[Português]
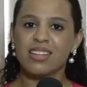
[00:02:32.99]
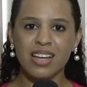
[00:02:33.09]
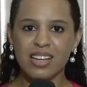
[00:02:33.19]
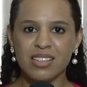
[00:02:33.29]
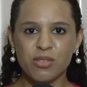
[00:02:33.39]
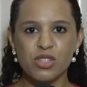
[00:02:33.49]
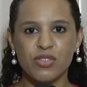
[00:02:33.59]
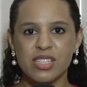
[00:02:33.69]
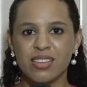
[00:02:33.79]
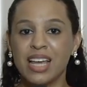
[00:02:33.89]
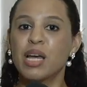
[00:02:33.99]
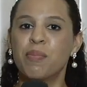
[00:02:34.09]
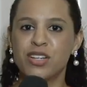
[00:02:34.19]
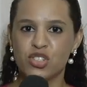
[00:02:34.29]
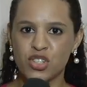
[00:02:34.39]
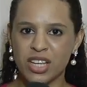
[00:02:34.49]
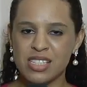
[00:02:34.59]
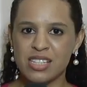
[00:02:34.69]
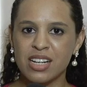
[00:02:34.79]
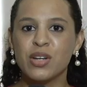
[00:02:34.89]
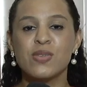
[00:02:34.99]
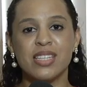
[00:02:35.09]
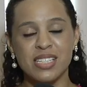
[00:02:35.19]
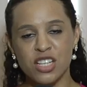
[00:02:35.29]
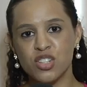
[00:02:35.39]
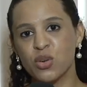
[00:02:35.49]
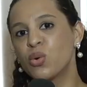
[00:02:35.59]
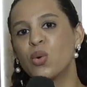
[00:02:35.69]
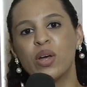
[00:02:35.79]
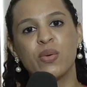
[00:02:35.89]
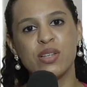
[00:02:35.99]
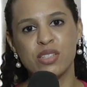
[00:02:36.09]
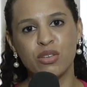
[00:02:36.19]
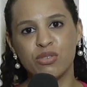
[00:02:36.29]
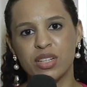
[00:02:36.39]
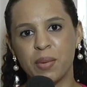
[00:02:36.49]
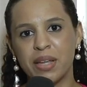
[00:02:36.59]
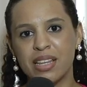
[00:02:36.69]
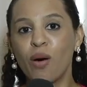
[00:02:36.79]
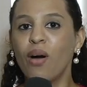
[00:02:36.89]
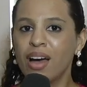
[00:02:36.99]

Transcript: Tá aí, então, se você tem a partir de 15 anos, deseja concluir o ensino fundamental,